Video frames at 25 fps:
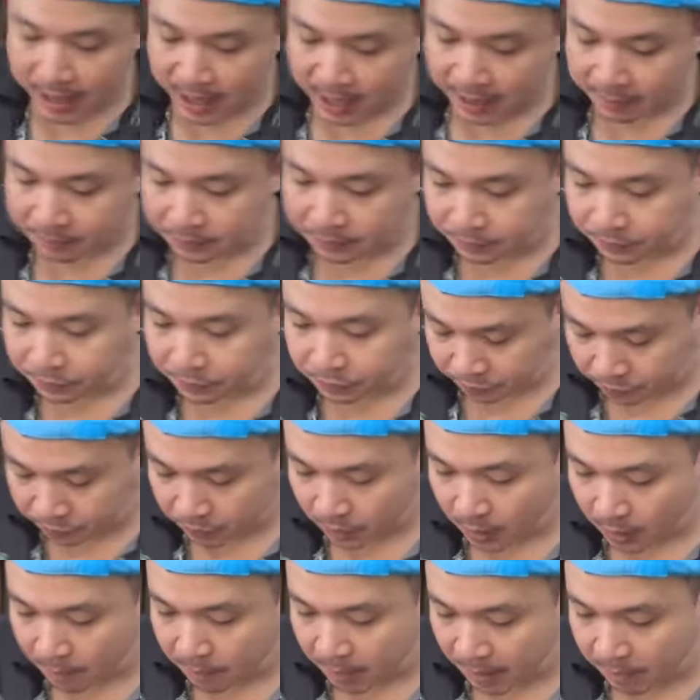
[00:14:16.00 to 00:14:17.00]
ดนะครับ
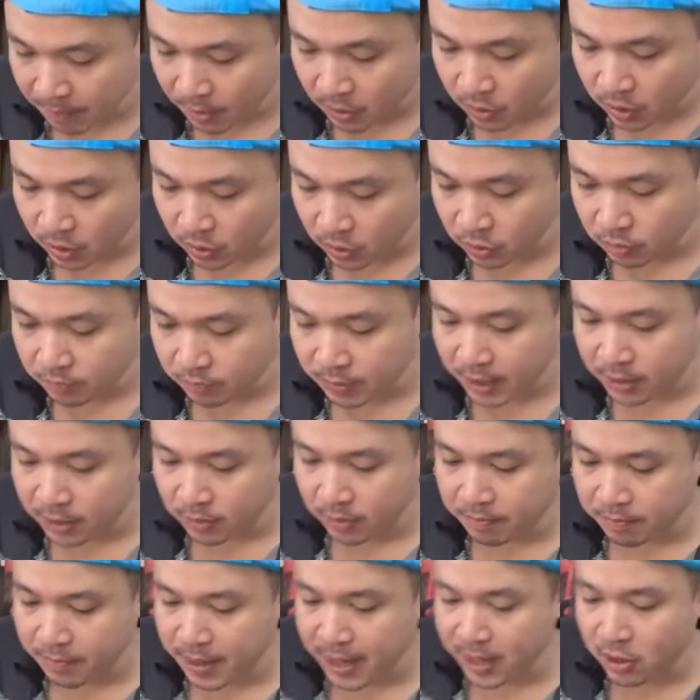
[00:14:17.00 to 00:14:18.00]
เป็นเมนูเมนู
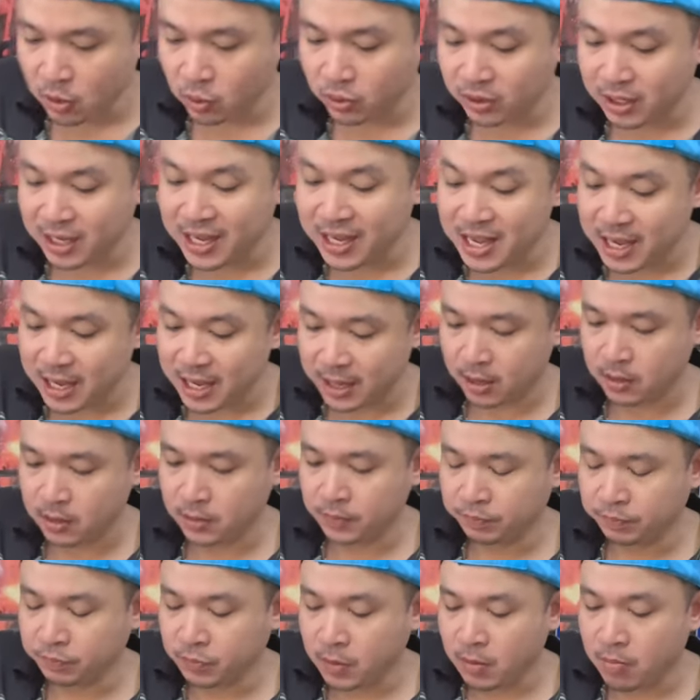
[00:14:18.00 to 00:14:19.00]
เมนูที่
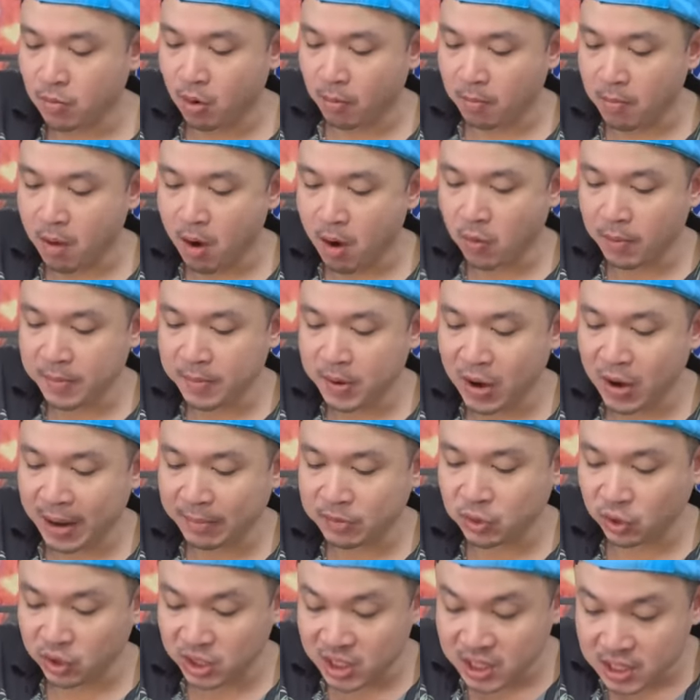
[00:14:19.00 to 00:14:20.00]
ผมมองว่ามีความ
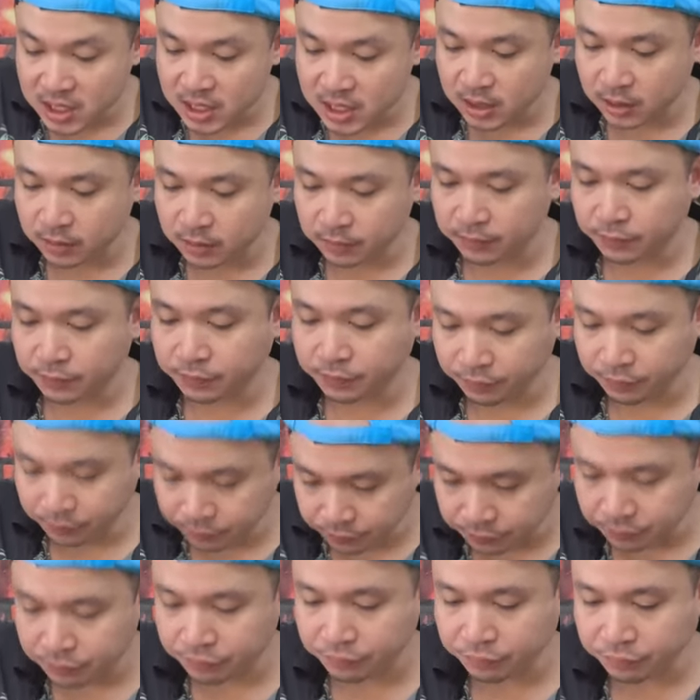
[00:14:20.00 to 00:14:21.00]
สดชื่นอื
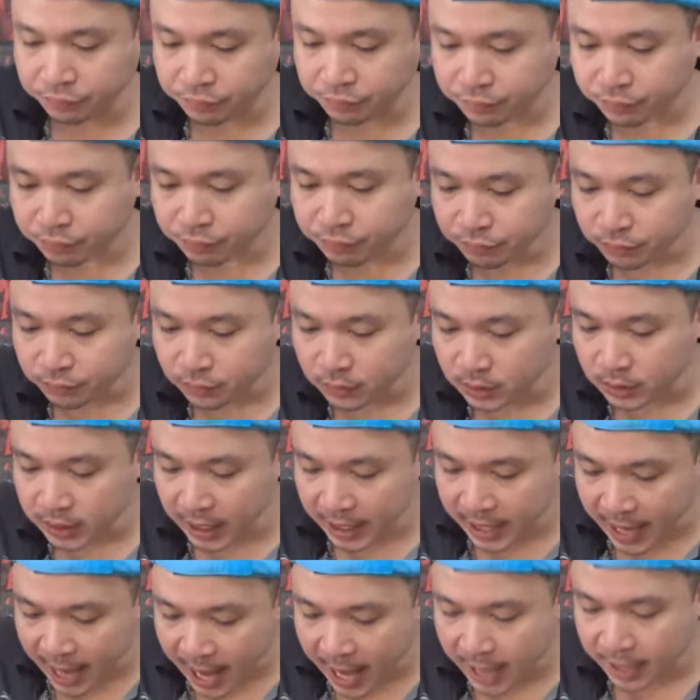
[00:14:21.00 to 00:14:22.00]
มไป
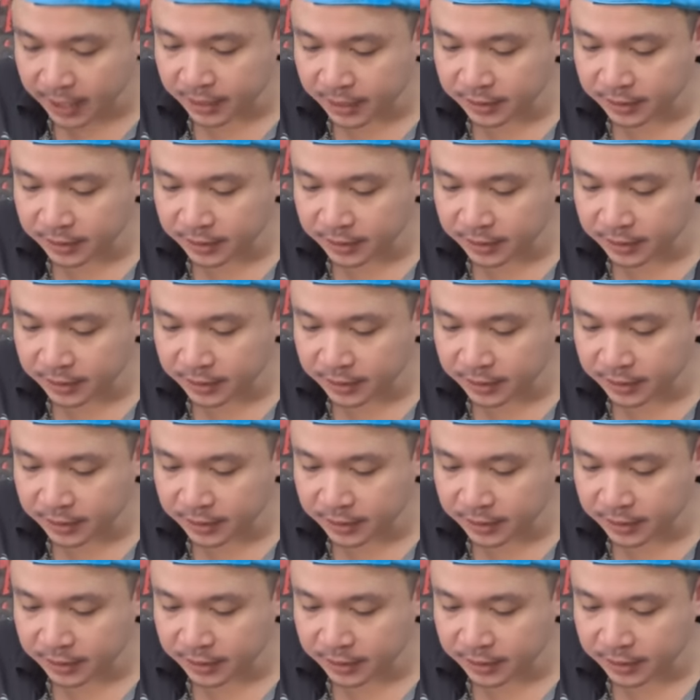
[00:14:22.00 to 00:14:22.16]
ได้